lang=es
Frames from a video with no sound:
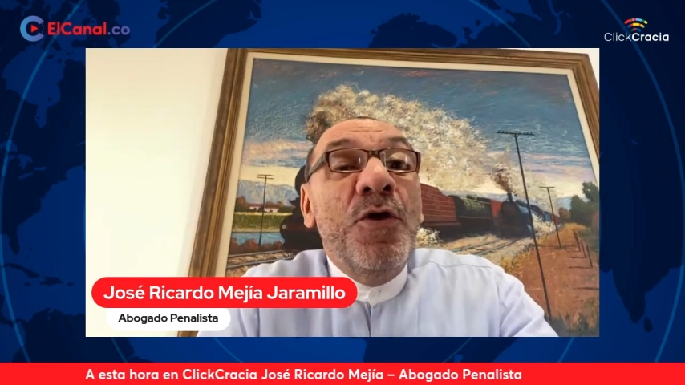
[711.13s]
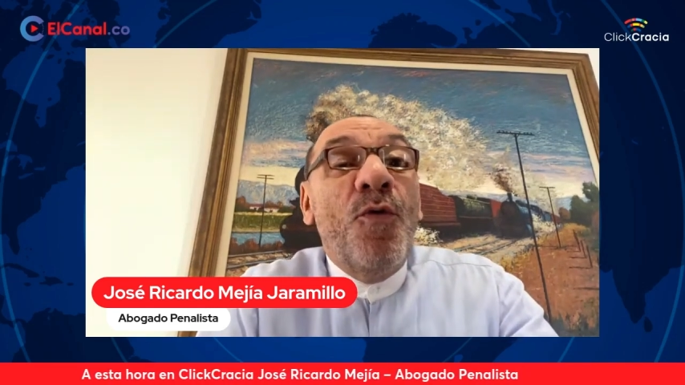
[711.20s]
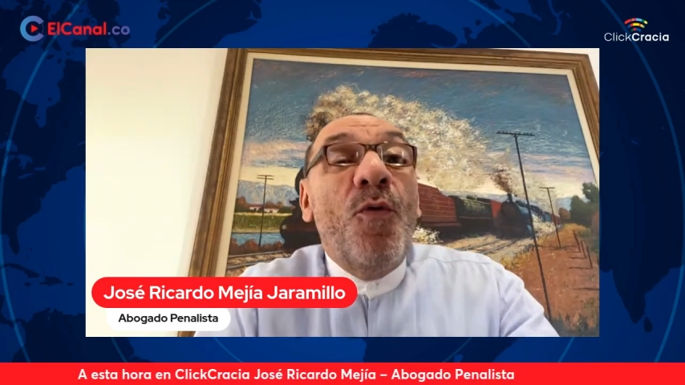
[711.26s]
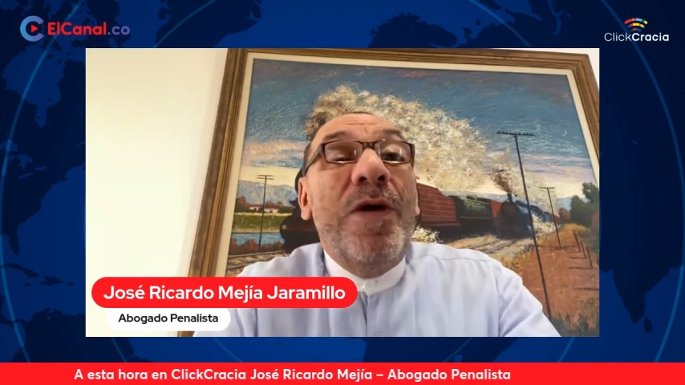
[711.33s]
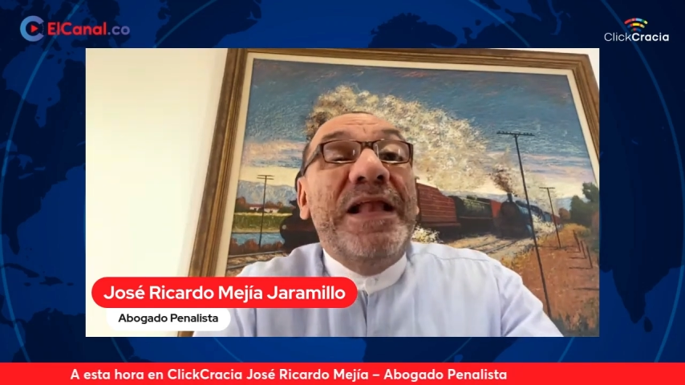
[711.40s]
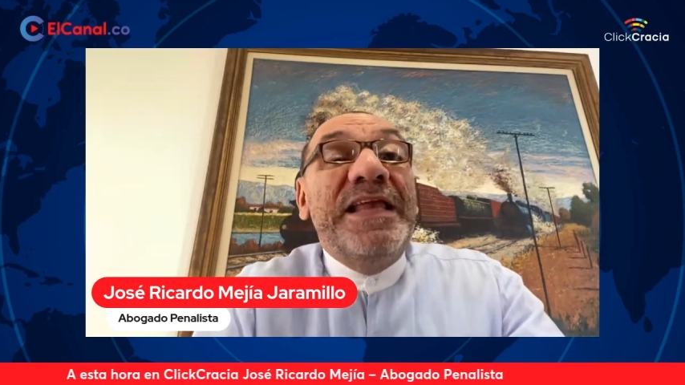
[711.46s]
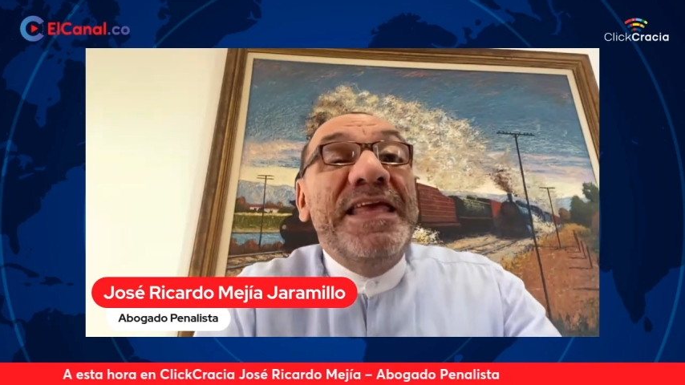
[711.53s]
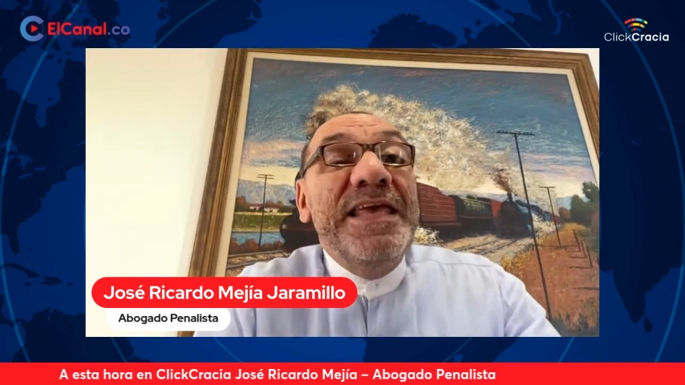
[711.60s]

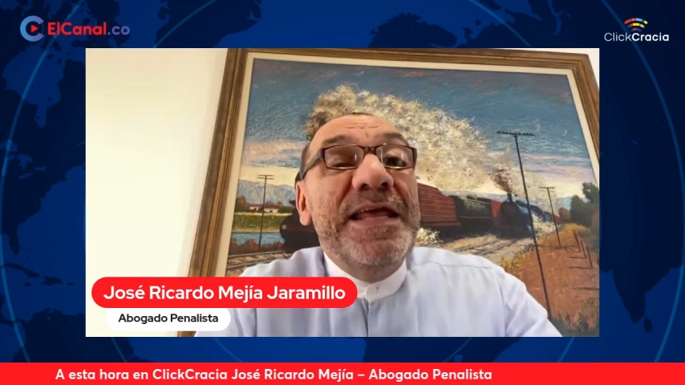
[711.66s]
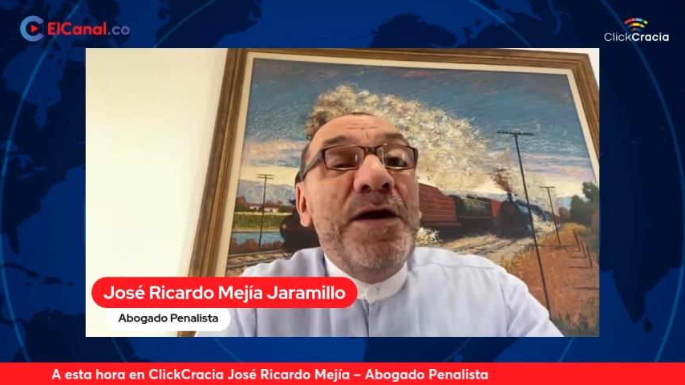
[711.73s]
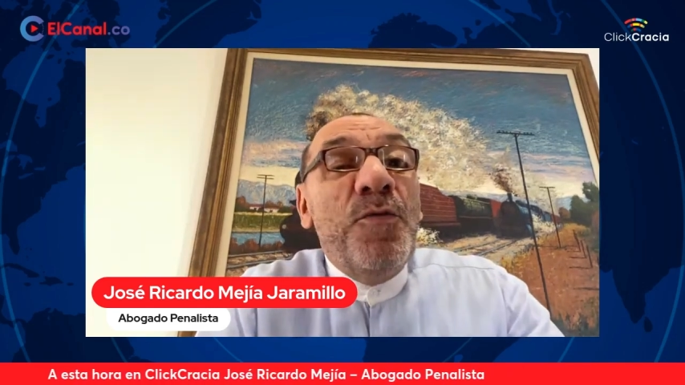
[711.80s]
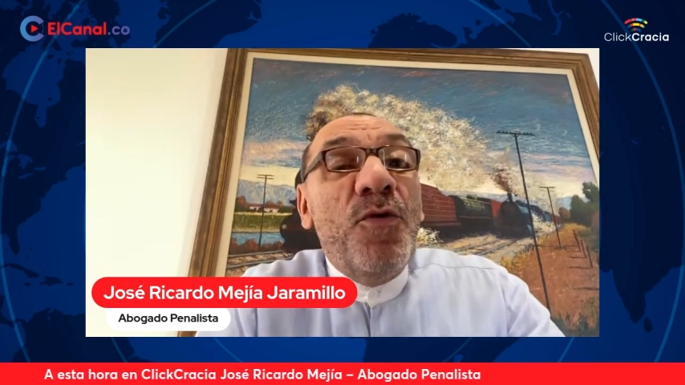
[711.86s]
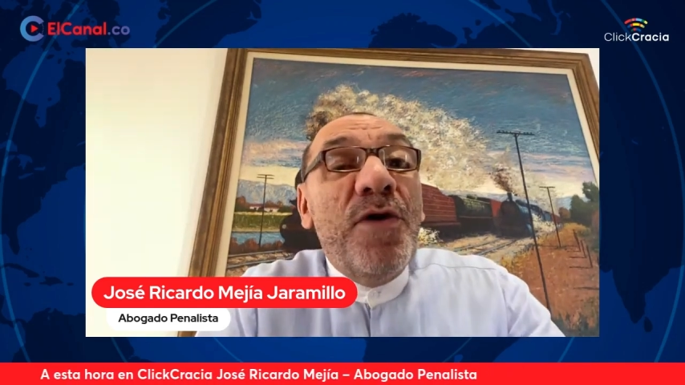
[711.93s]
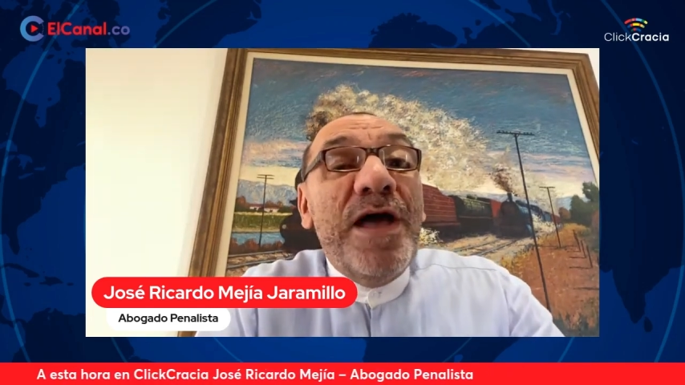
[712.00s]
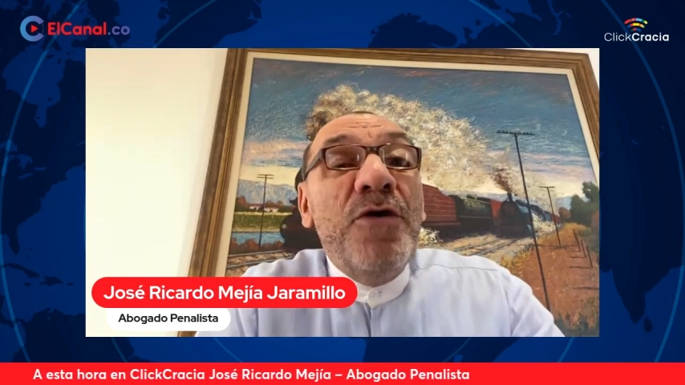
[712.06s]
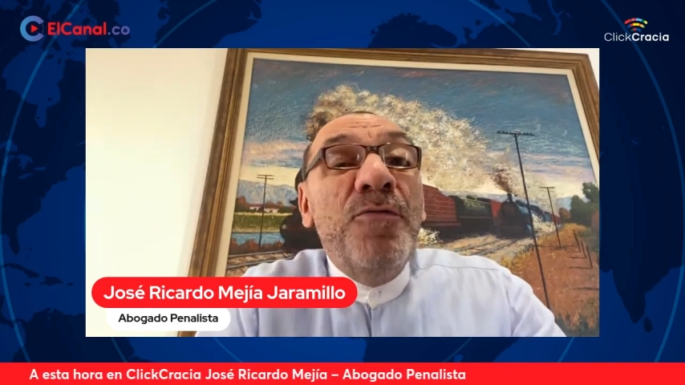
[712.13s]
cualquier
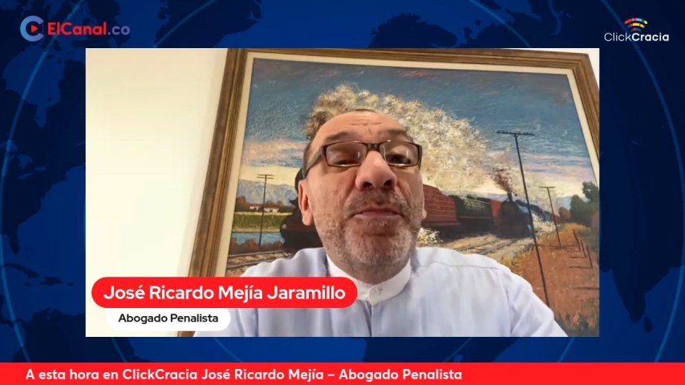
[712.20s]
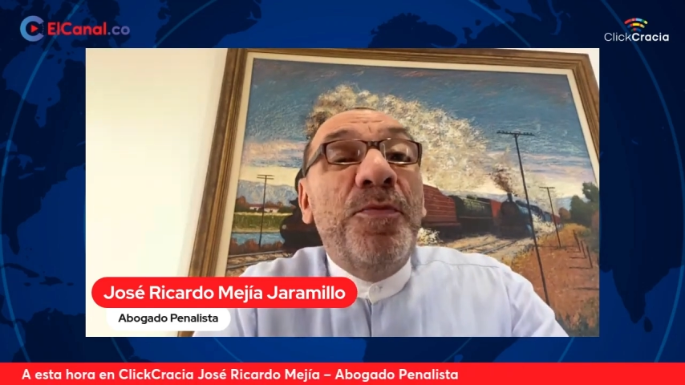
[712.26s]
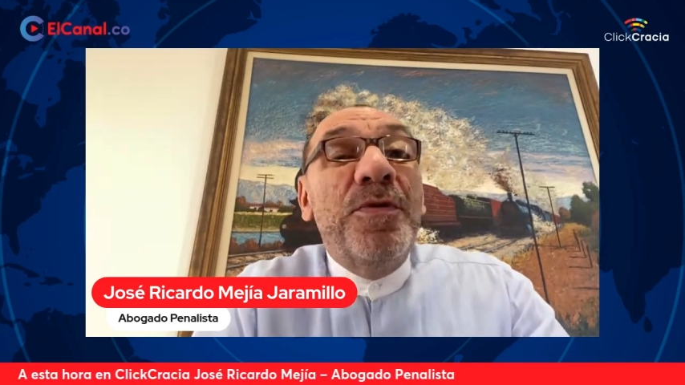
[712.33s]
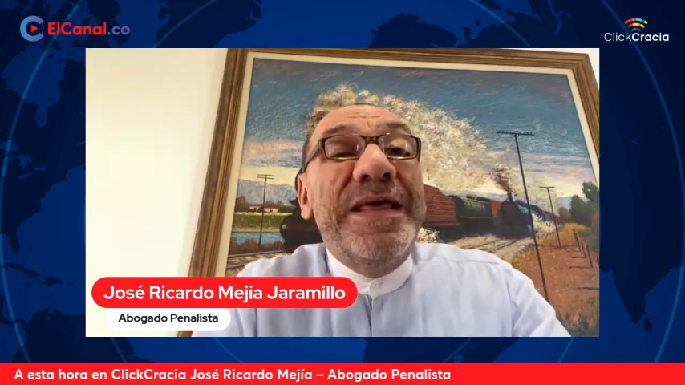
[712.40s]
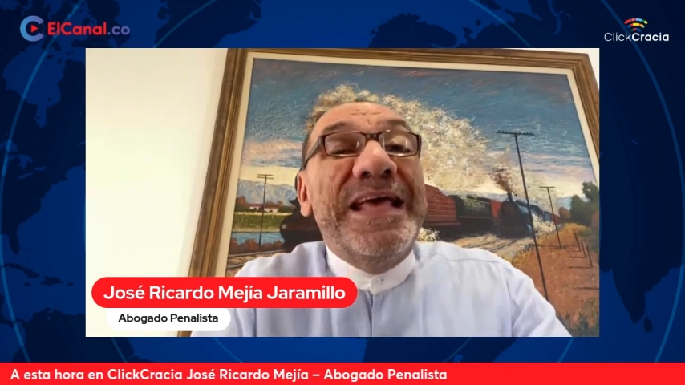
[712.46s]
abogado, por